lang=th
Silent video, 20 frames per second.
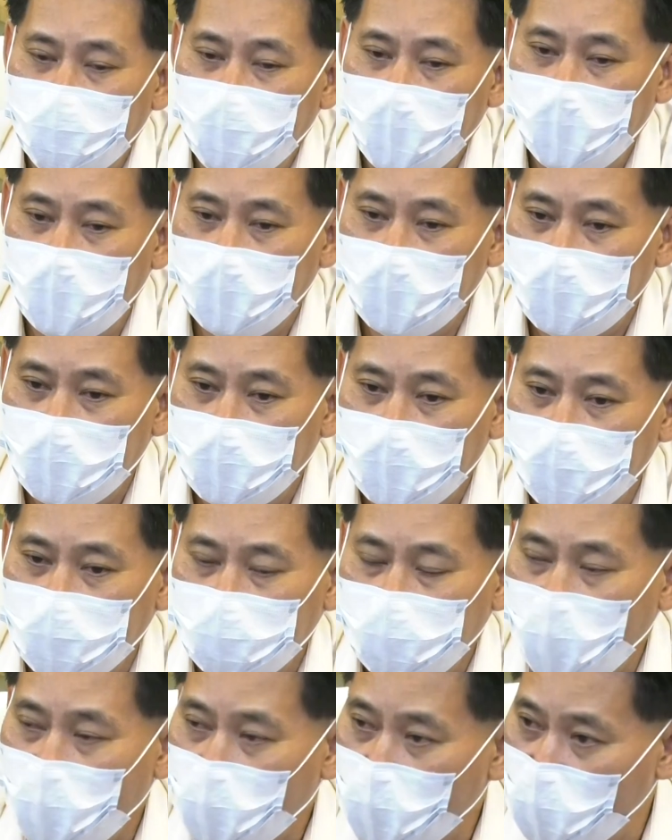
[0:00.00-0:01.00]
ยกว่า
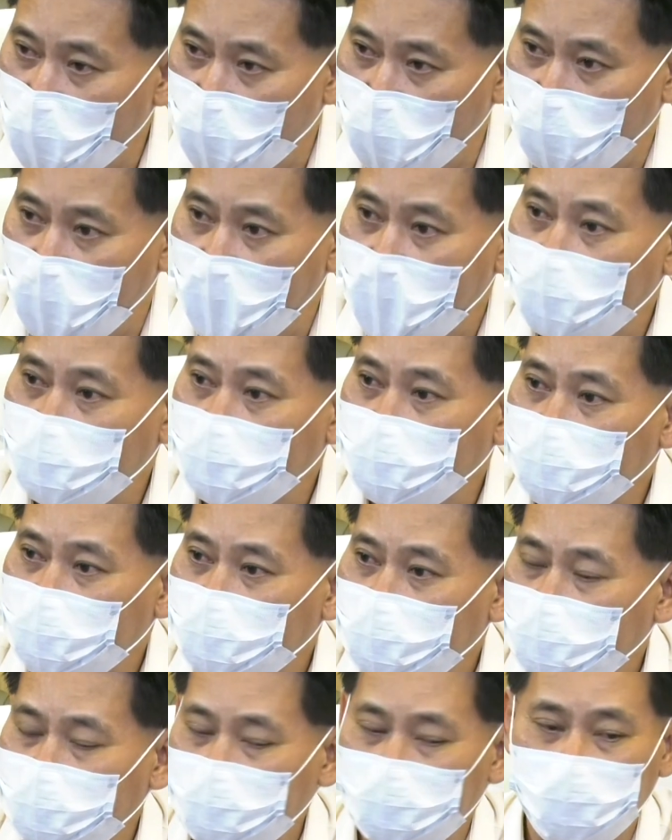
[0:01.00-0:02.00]
ส่งข้อความ
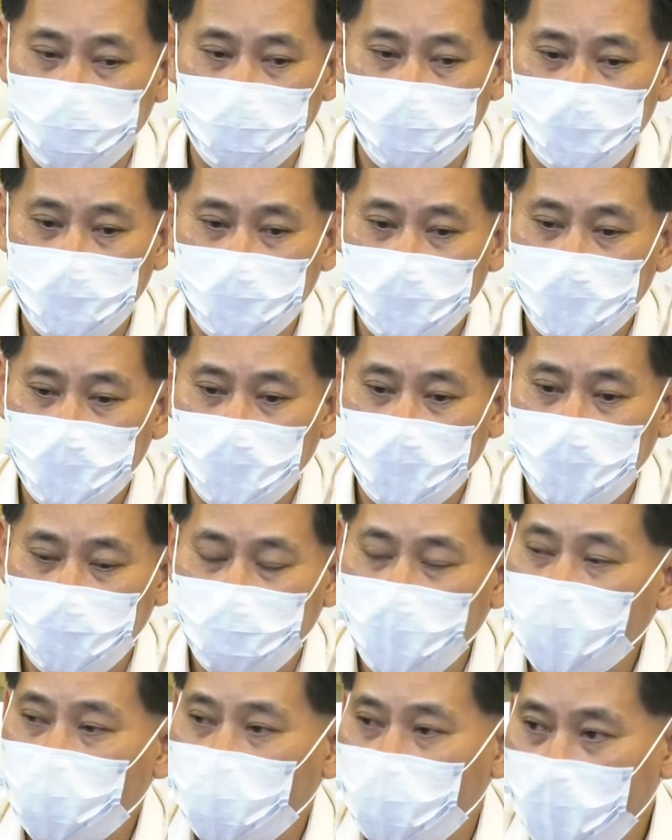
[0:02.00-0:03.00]

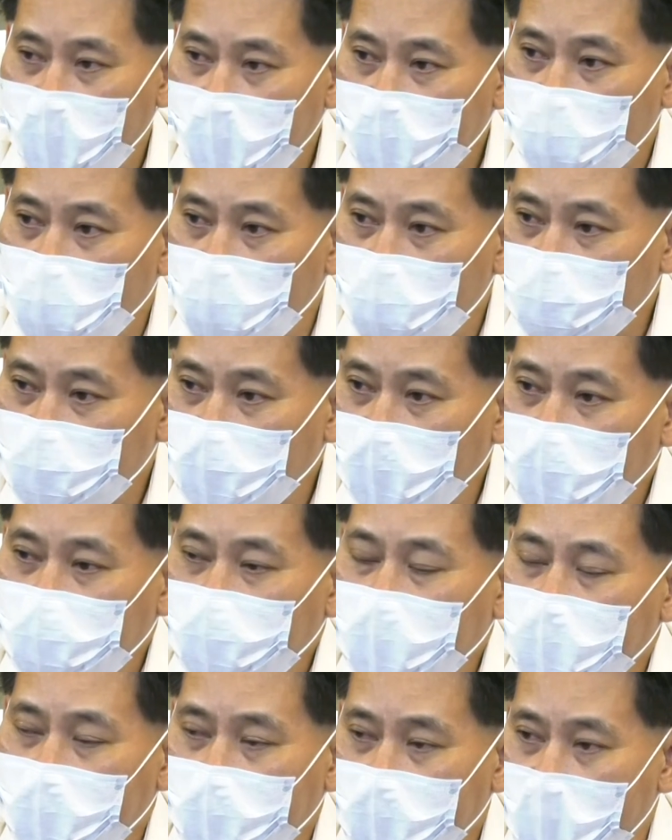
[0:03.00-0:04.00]
มีกฎหมายคุมอยู่แล้
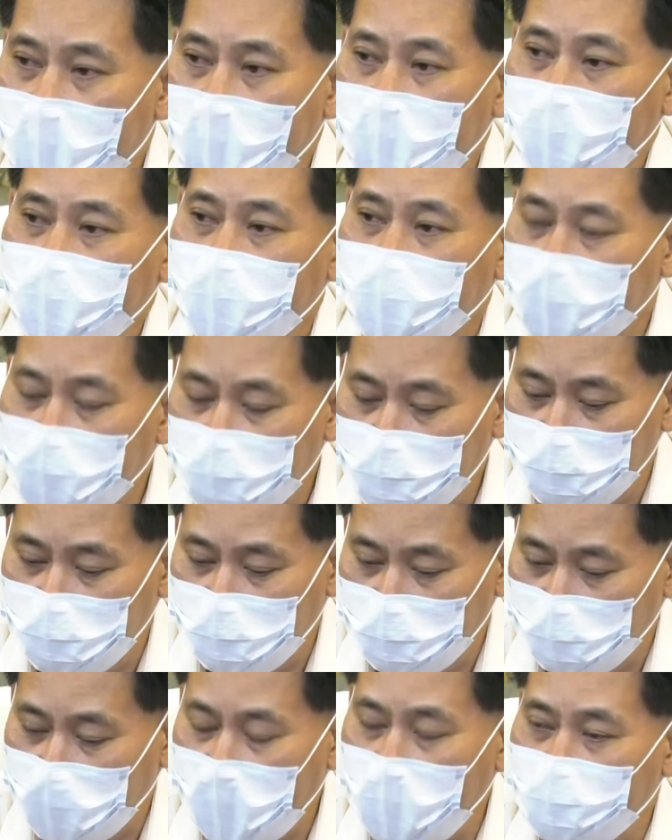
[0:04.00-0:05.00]
วแค่ด่าเนี่ยก็
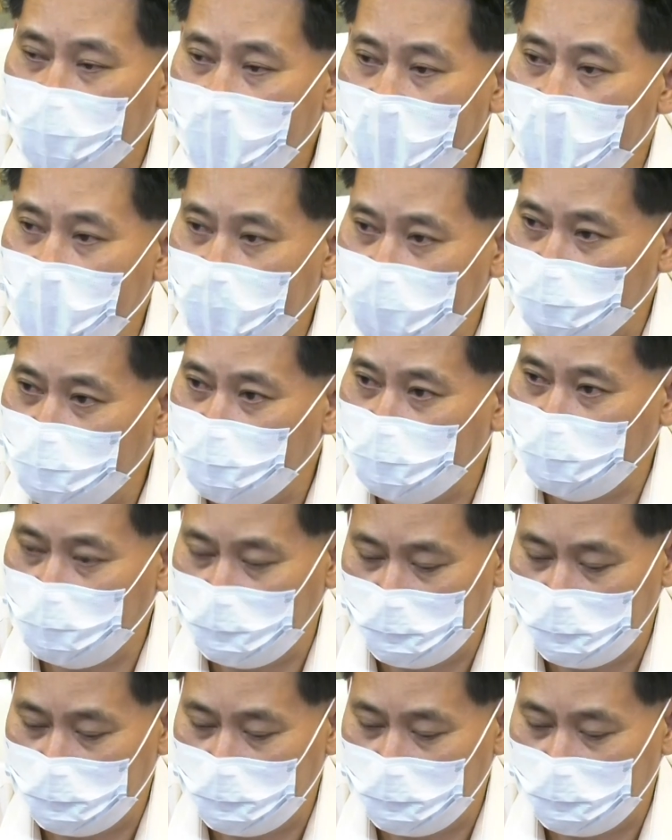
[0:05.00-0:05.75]
คำด่าเนี่ย